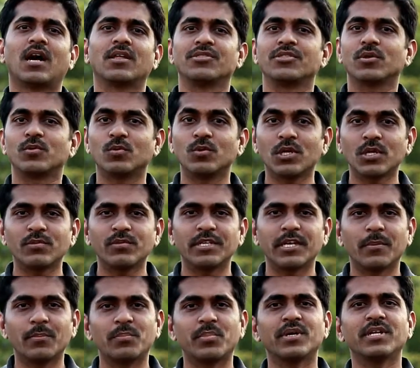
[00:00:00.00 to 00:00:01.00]
அந்த உணர்வு
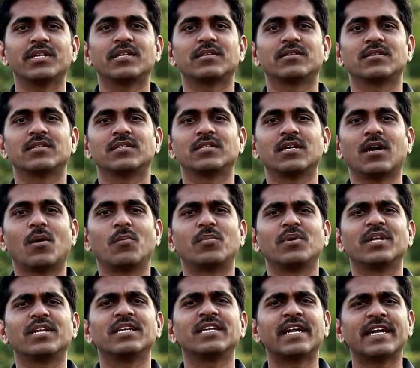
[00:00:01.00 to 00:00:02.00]
எப்படி இருந்தது
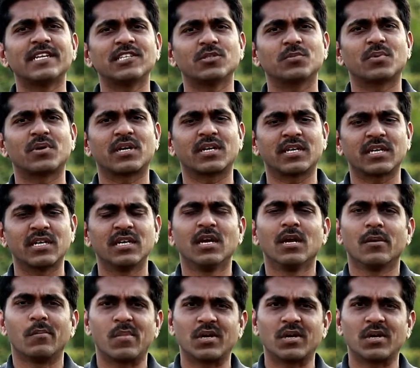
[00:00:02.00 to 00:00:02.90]
அப்படின்னு நினச்சி பாருங்கள்